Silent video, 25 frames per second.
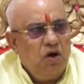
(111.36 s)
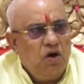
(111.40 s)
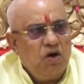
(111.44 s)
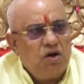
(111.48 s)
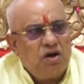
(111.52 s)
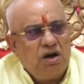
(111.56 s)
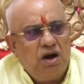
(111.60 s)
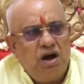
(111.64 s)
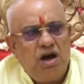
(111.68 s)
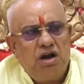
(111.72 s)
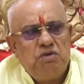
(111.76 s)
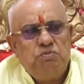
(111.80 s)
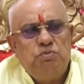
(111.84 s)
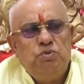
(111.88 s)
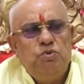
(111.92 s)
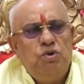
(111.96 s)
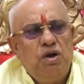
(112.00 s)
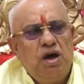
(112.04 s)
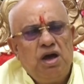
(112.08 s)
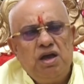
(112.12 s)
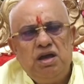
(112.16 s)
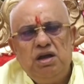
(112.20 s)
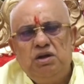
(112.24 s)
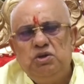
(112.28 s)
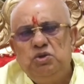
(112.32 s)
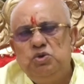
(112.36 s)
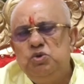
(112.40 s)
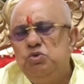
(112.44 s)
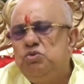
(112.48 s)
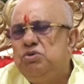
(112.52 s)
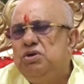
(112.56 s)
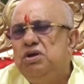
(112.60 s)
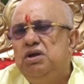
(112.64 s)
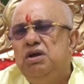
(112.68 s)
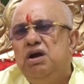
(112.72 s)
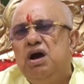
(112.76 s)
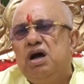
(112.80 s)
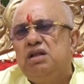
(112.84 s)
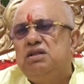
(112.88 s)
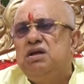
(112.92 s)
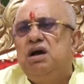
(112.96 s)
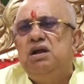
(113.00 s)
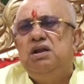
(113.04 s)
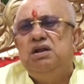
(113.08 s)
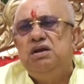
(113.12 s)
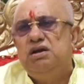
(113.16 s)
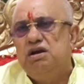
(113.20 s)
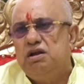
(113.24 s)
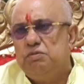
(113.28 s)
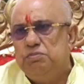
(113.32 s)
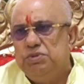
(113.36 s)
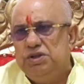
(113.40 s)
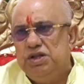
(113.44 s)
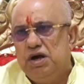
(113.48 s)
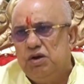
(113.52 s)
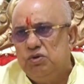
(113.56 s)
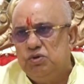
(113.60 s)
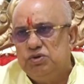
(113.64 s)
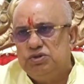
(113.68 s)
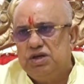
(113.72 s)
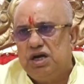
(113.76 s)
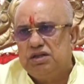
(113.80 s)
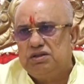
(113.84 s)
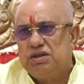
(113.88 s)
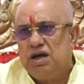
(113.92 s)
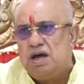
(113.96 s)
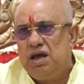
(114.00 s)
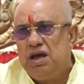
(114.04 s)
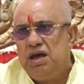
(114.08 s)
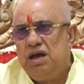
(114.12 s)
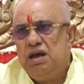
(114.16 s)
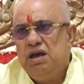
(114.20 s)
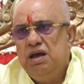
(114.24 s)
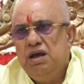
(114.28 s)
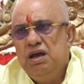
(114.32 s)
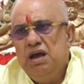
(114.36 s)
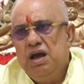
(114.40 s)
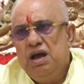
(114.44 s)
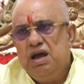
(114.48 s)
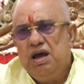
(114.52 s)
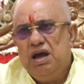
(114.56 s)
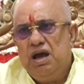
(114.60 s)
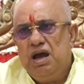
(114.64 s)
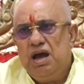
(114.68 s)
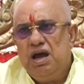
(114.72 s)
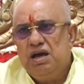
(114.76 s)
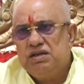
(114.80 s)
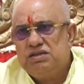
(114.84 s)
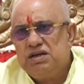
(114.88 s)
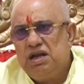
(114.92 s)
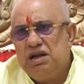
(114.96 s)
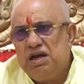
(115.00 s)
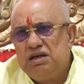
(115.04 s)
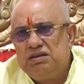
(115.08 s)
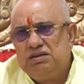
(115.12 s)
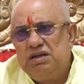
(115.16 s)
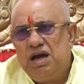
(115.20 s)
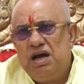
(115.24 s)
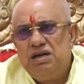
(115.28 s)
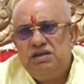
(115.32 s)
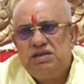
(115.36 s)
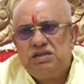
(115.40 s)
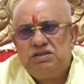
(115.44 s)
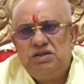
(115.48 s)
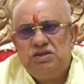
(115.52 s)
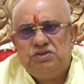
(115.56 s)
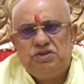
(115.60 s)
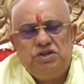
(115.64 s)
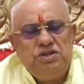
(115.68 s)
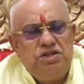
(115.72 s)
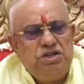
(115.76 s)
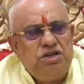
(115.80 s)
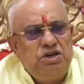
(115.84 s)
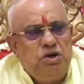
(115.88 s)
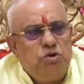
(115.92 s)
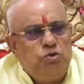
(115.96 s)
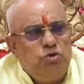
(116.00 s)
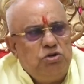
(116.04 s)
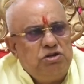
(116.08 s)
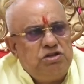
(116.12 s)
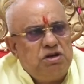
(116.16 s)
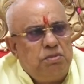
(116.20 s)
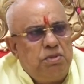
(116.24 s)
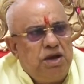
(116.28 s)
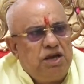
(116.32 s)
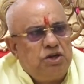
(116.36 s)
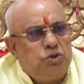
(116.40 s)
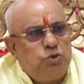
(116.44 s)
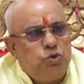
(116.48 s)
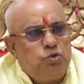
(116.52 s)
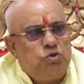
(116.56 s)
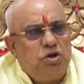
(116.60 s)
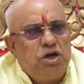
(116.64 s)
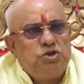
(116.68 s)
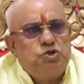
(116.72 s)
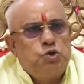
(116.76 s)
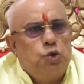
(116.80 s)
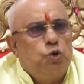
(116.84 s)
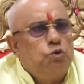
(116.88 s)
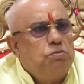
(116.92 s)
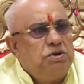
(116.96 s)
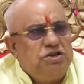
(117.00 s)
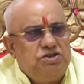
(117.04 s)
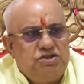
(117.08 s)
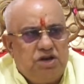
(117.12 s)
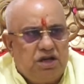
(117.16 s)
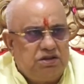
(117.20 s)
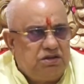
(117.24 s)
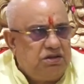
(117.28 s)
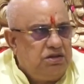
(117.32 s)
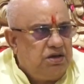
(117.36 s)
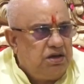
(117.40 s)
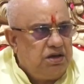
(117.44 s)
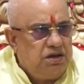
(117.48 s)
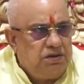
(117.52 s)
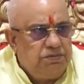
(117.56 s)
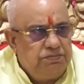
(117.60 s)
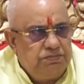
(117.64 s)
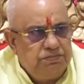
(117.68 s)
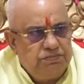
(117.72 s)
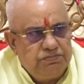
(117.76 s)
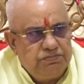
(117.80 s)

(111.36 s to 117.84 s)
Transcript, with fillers: और हर बूढ़ा एक दुख की गाथा लेकर विदा हो जाता है ऐसा लगता है जैसे जिंदगी कुल जमा एक दुख का जोड़ बन जाती है